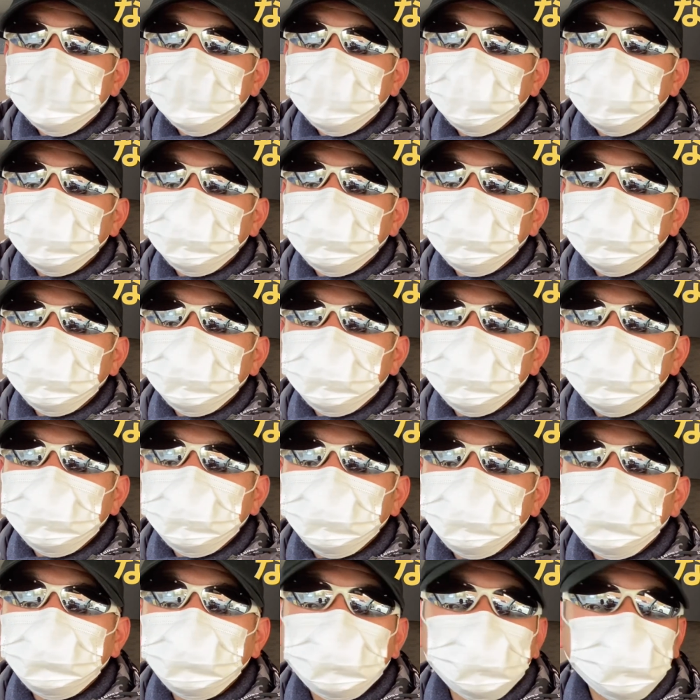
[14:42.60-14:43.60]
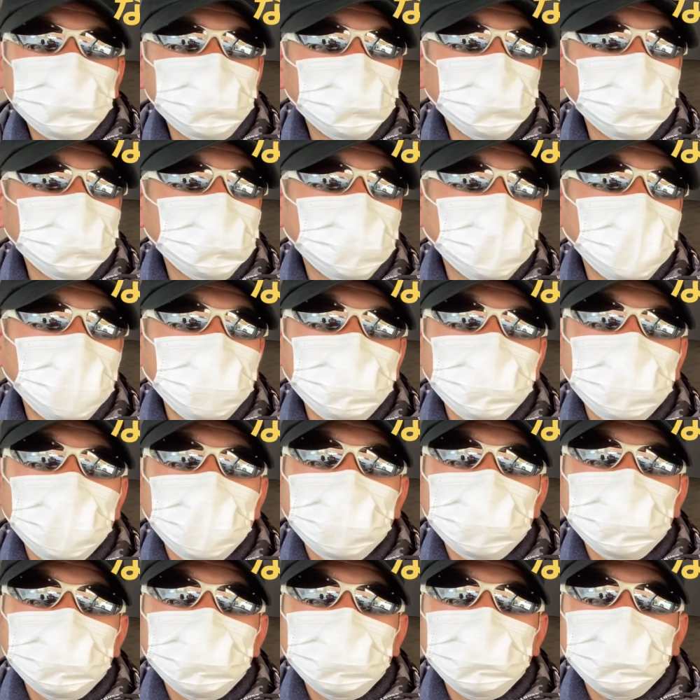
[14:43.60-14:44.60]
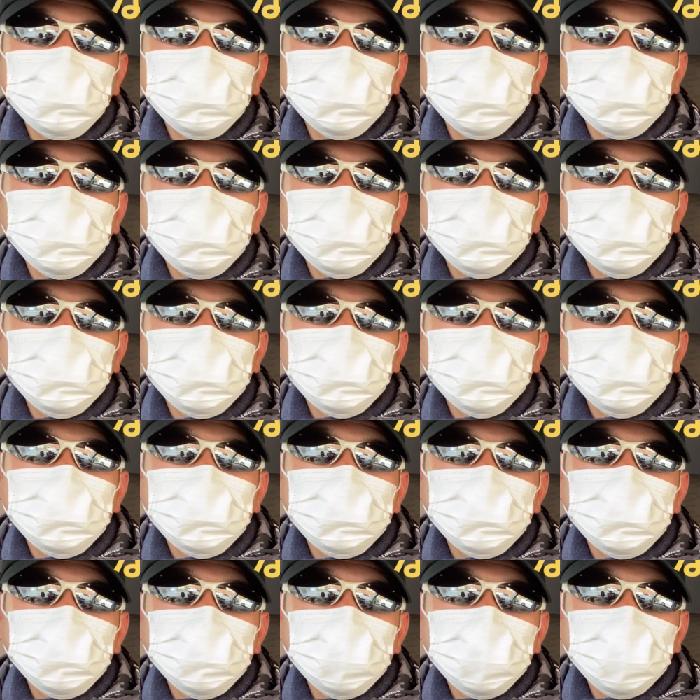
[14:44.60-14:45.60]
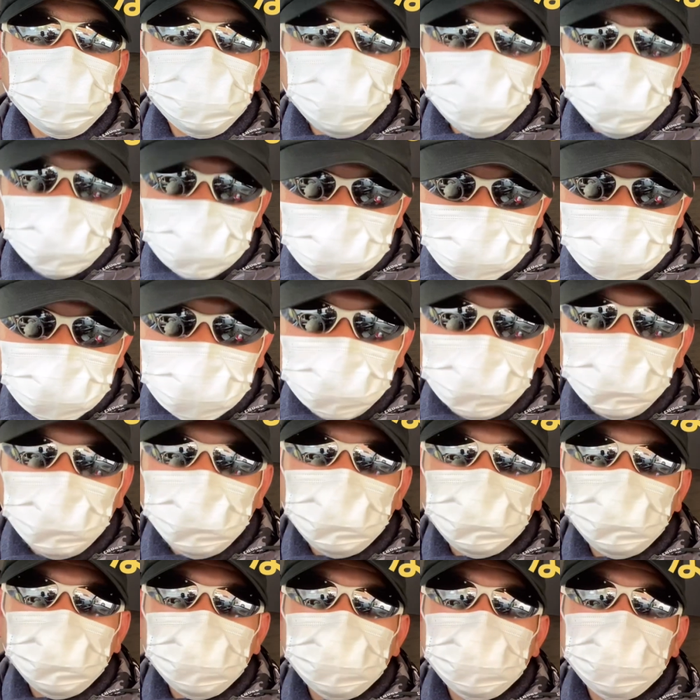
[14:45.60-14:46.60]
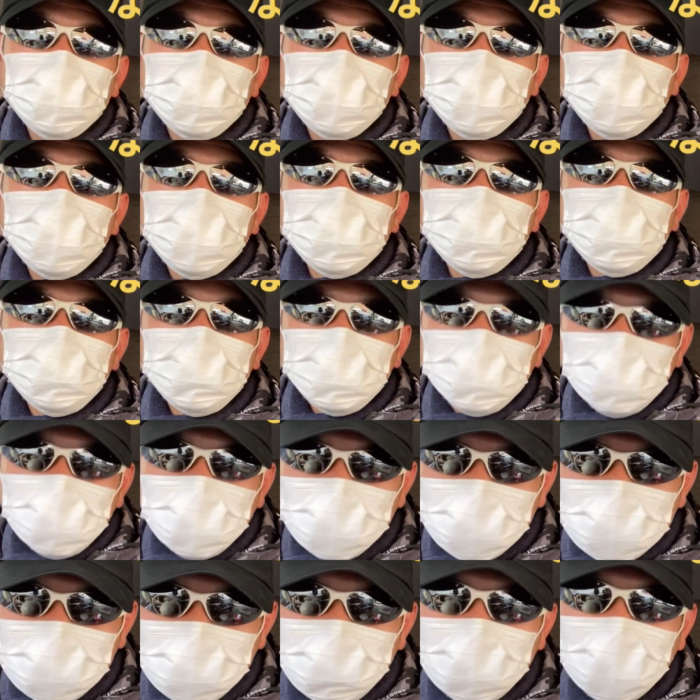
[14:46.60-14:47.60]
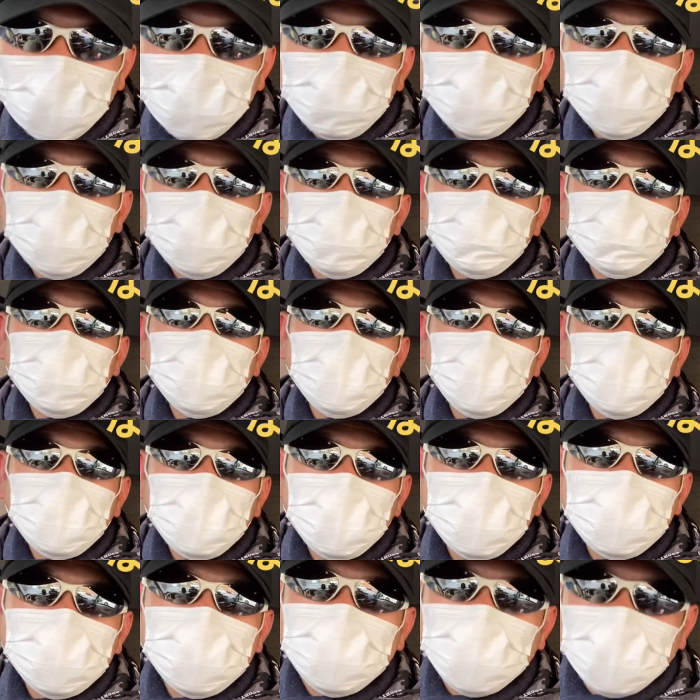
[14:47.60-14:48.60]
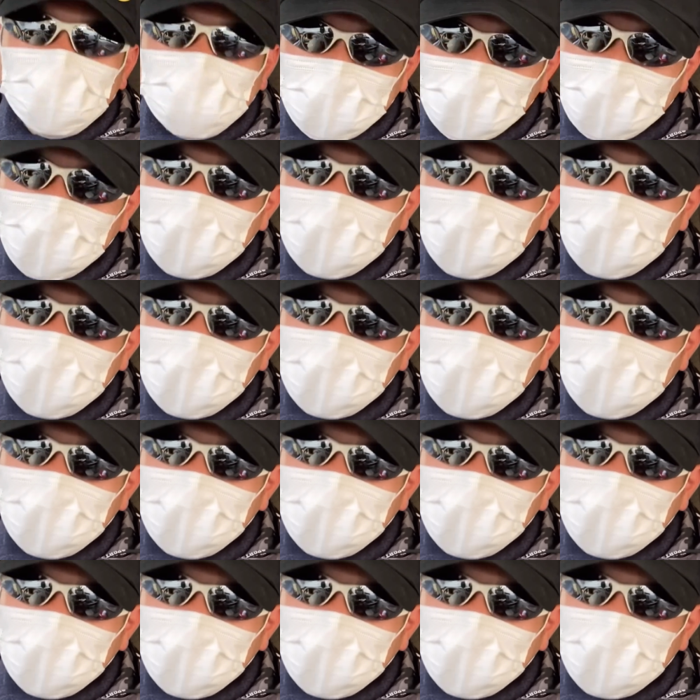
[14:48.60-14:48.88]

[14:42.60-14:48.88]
で、もうちょっと顔でちょっと会釈しなこう、あ、ちょっと座らせてもらいましたみたいな感じで、